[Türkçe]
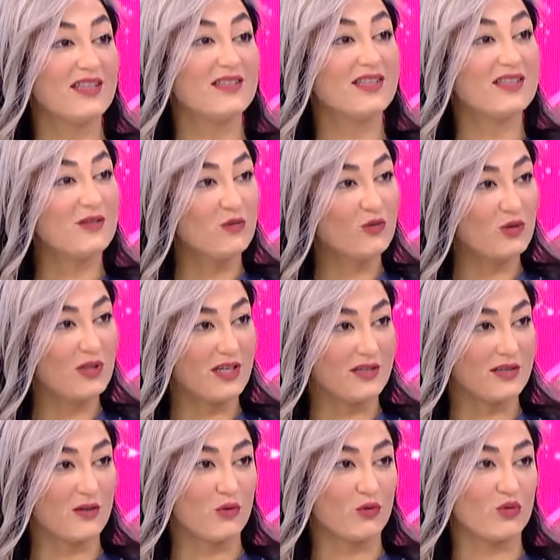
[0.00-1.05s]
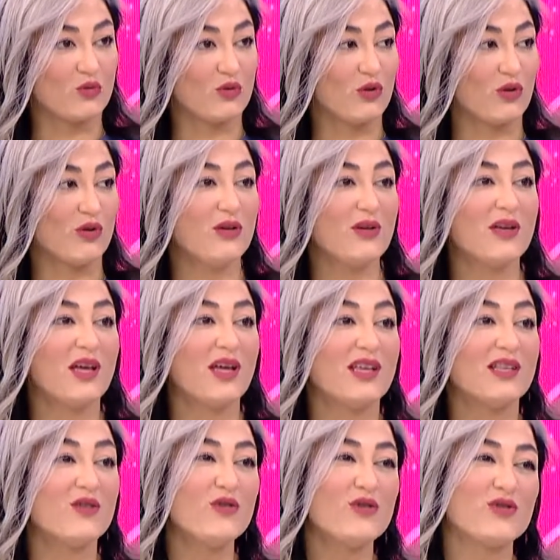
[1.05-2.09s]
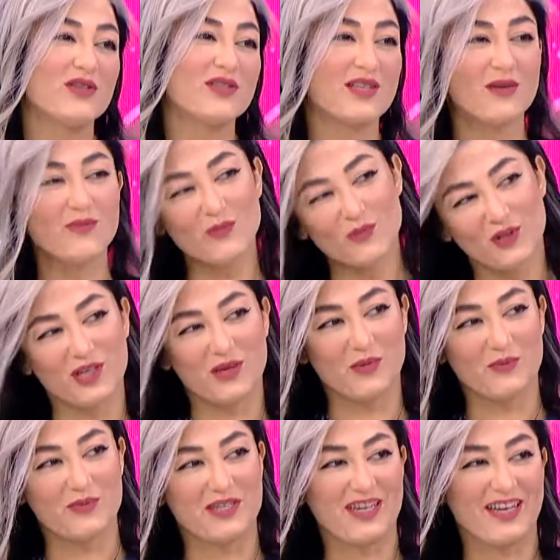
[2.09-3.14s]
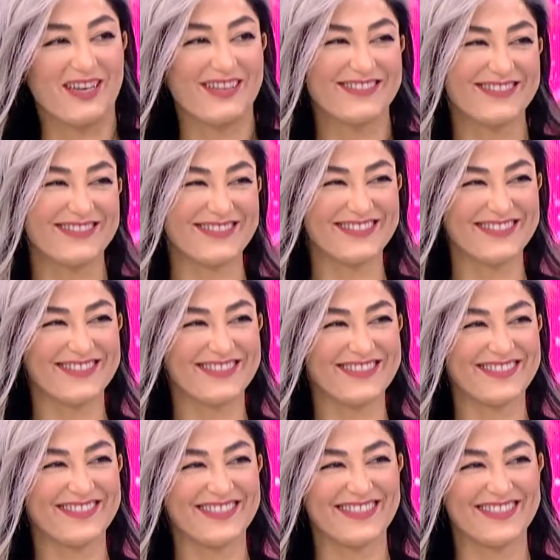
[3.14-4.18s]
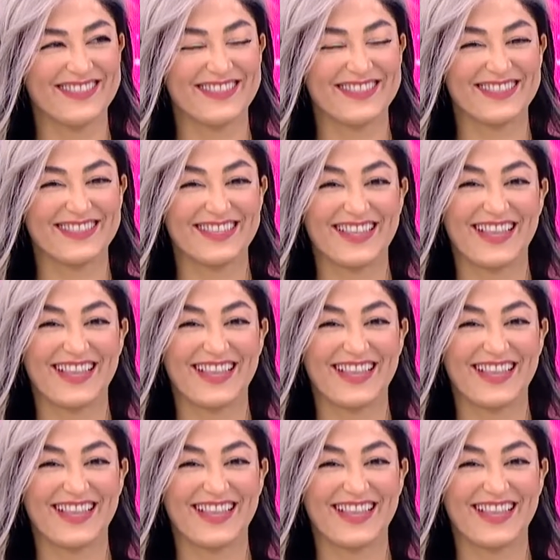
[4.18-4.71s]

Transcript: Nasıl üzerinize oturuyor? Evet. Gülüş tasarımı bunun gibi bir şey. Güzel bir yani, örnek sevdim.